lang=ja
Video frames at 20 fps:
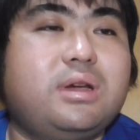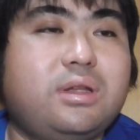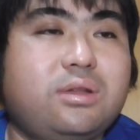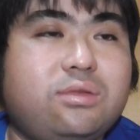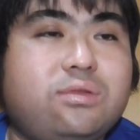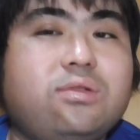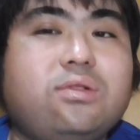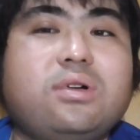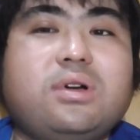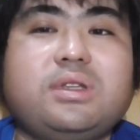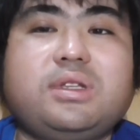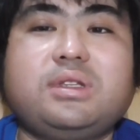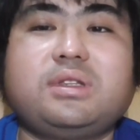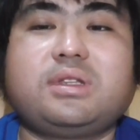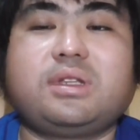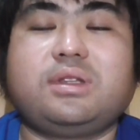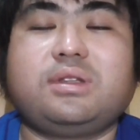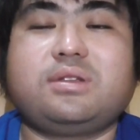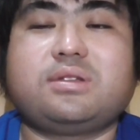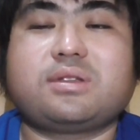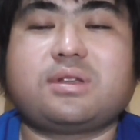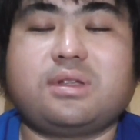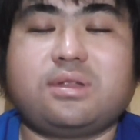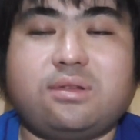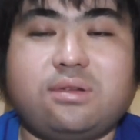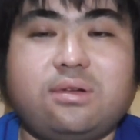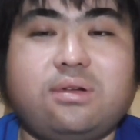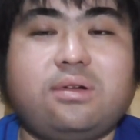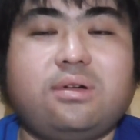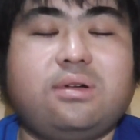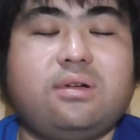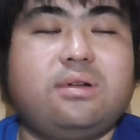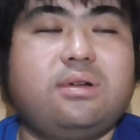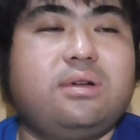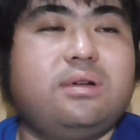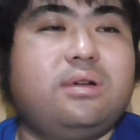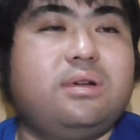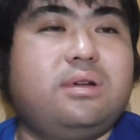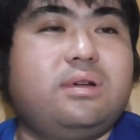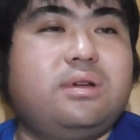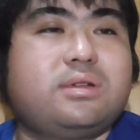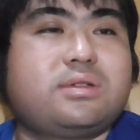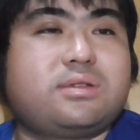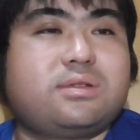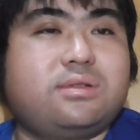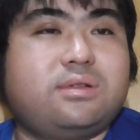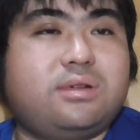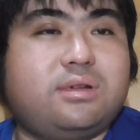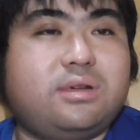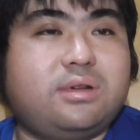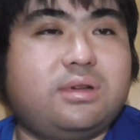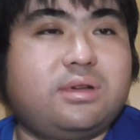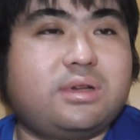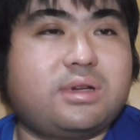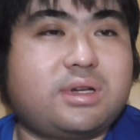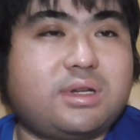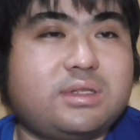あの動画で言ってたんですけど、その、